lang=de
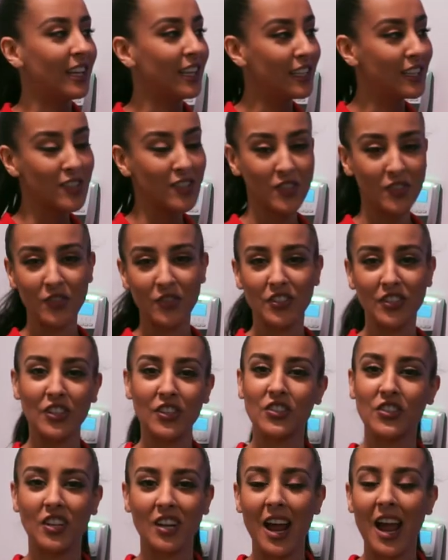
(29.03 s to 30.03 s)
Hier sind
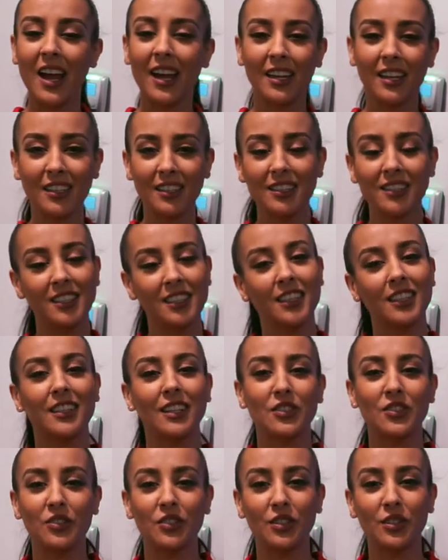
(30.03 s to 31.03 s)
unsere Solarien, die ihr
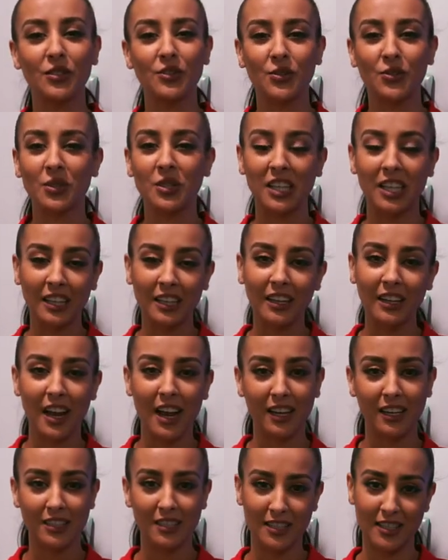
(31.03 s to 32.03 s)
natürlich zu jeder
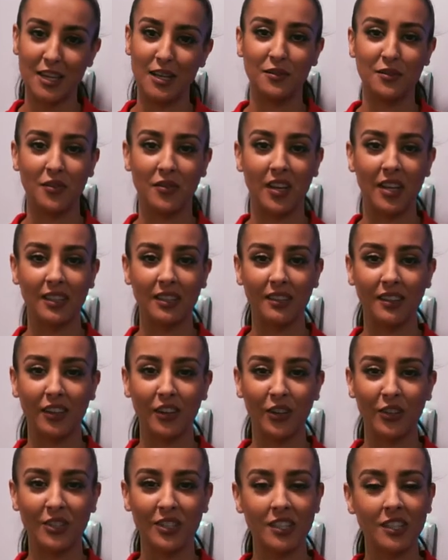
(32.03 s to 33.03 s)
Jahreszeit verwenden
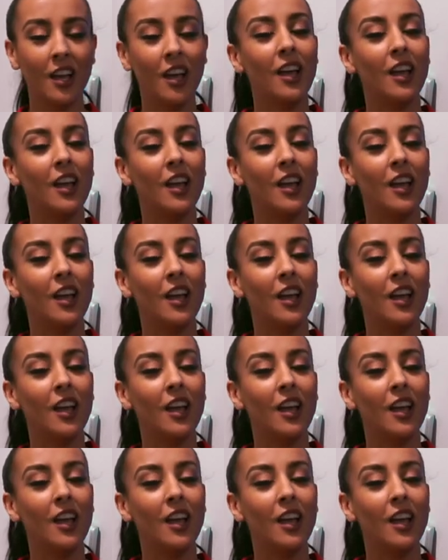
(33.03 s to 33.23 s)
könnt.